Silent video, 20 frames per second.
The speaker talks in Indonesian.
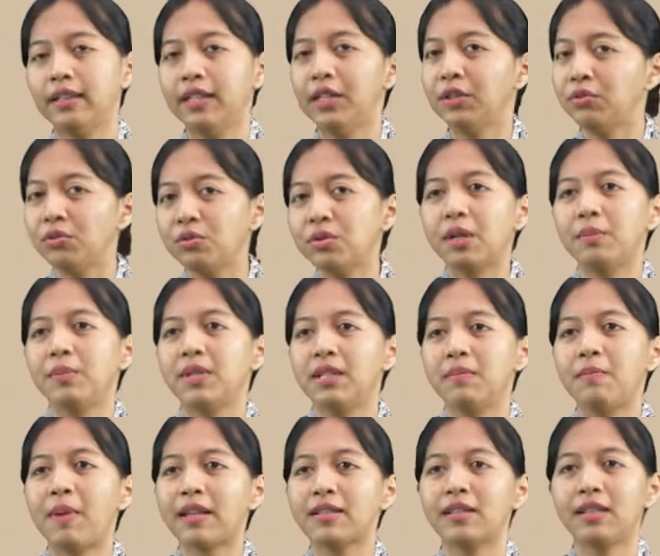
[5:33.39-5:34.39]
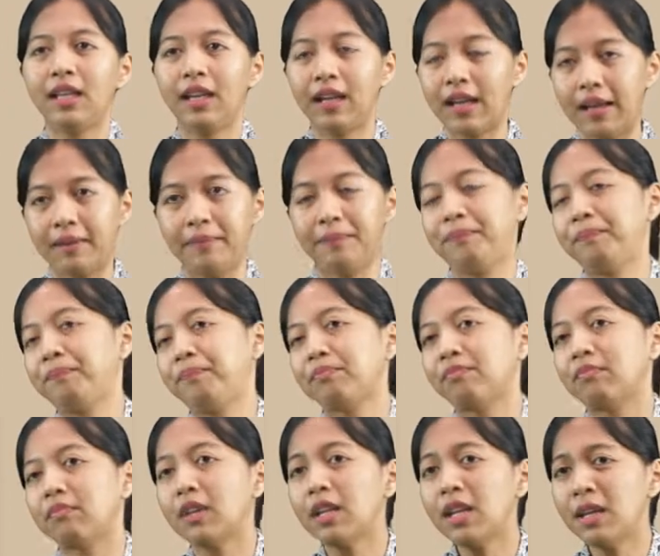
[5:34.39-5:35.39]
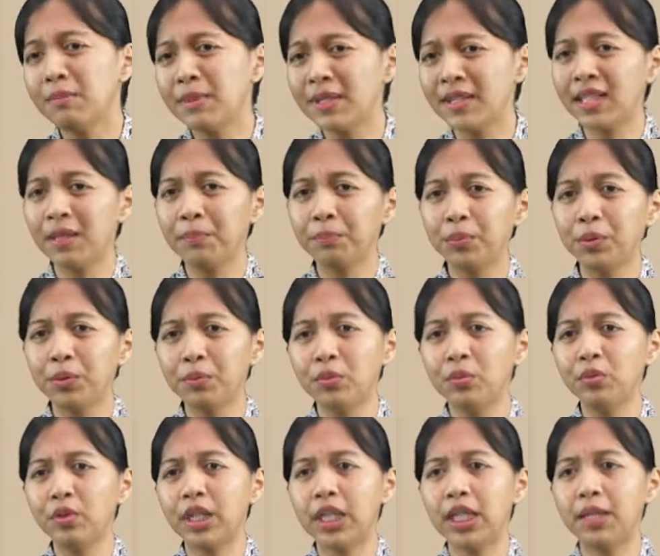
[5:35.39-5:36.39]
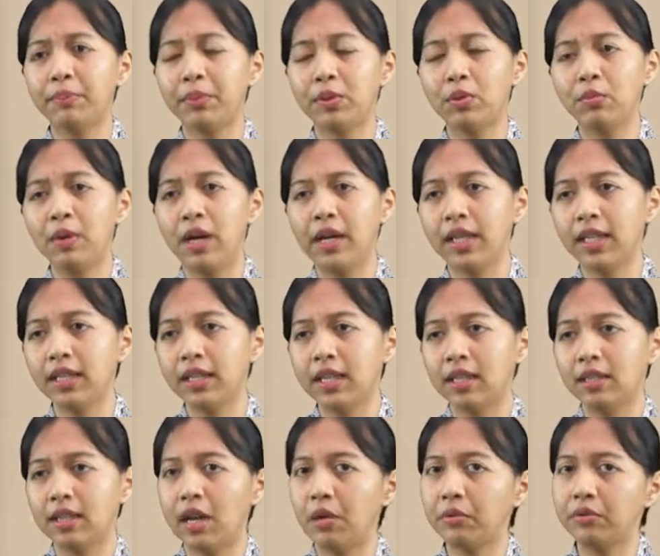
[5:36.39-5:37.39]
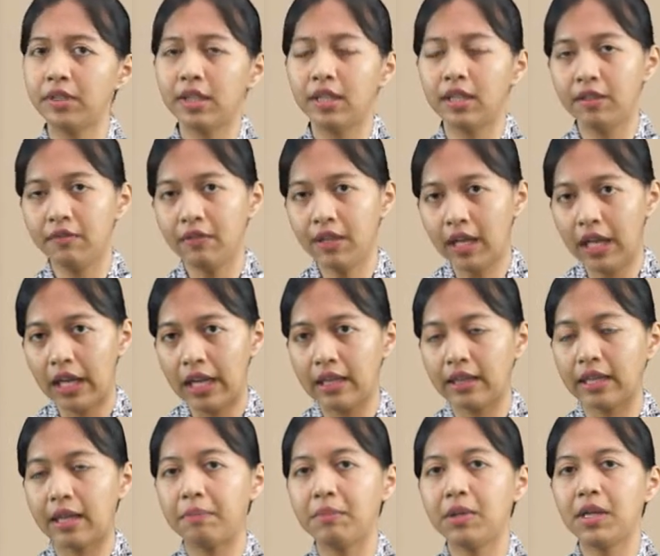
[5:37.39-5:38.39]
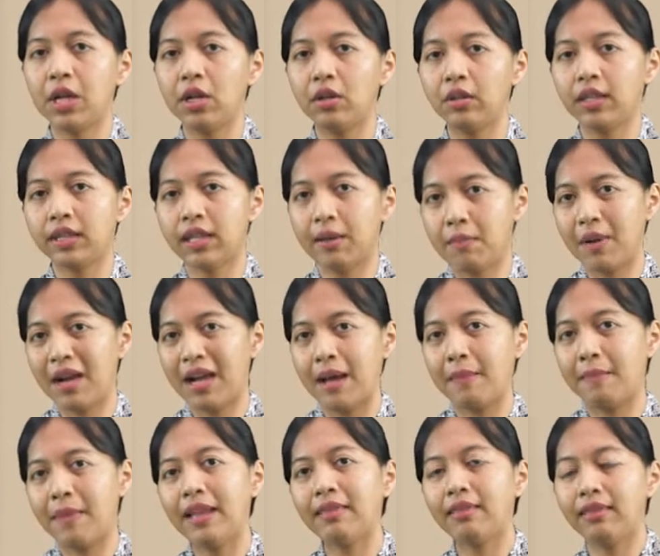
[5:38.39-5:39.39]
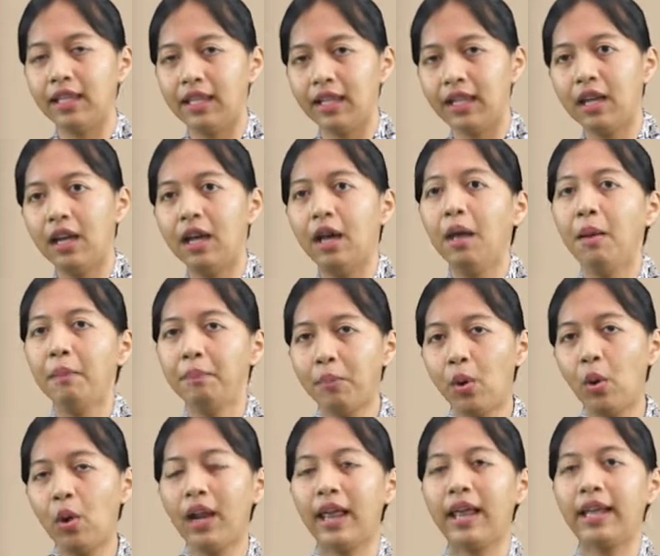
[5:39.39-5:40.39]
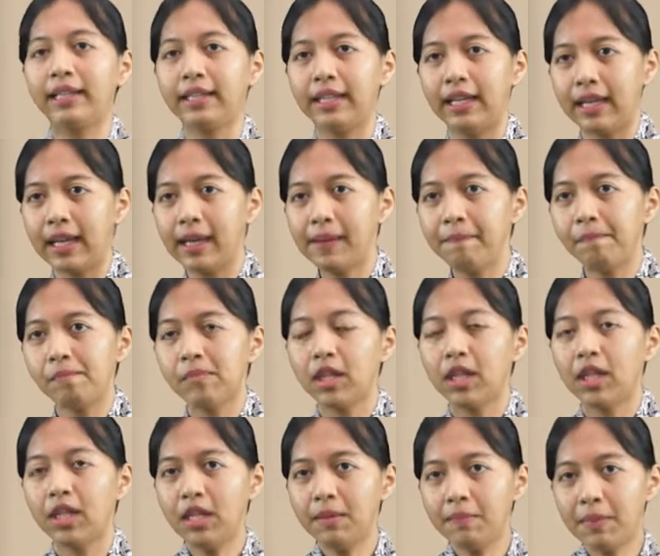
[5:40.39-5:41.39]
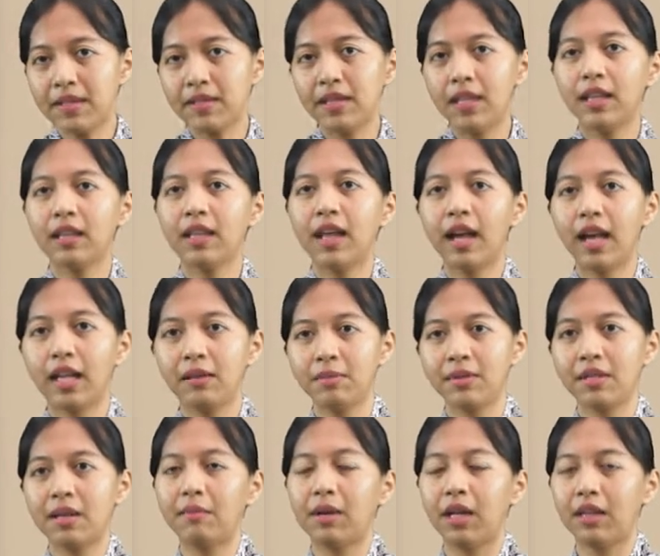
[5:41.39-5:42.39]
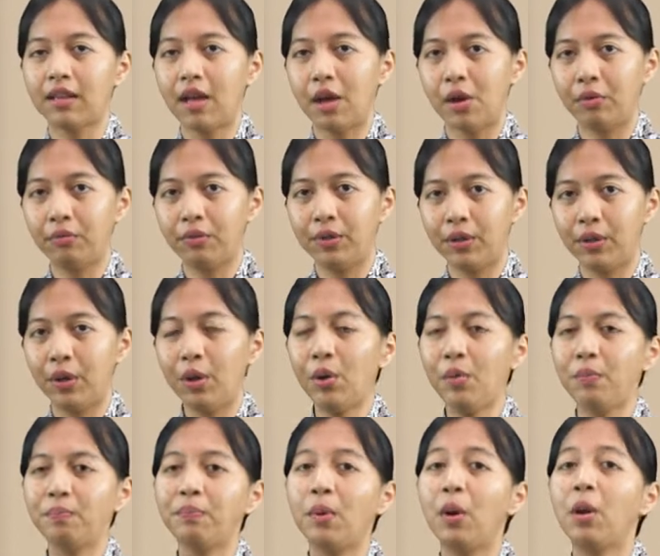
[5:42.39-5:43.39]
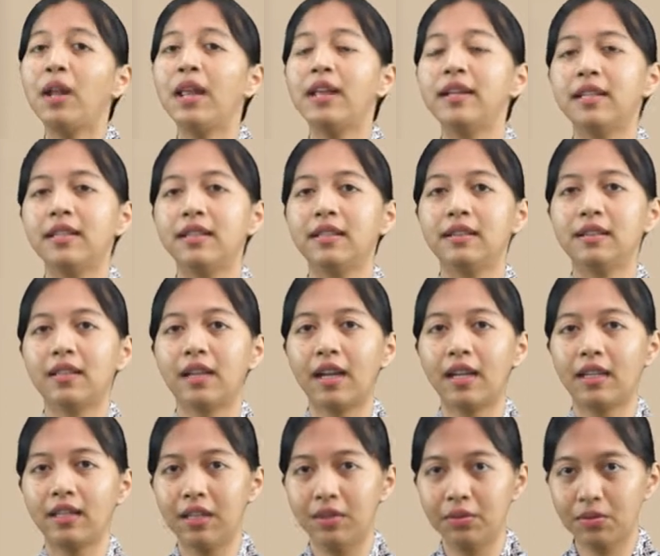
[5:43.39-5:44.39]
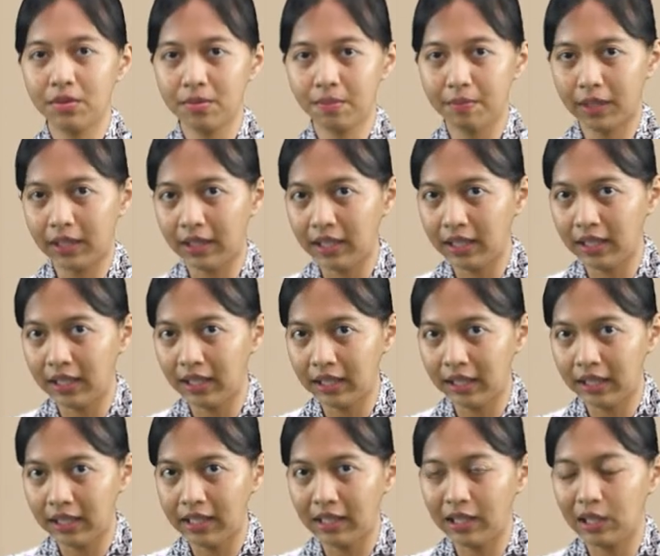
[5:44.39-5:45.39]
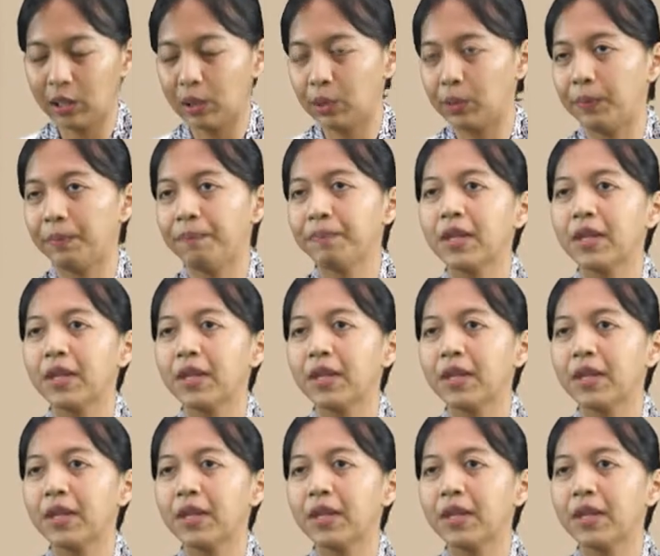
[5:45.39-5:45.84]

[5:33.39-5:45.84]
Itu sudah bisa dipastikan meskipun mungkin perubahannya tidak terlalu signifikan, tapi kalau kita mengamati polanya, ini pasti kita akan bisa mengetahui, oh pola dari tren itu seperti ini gitu.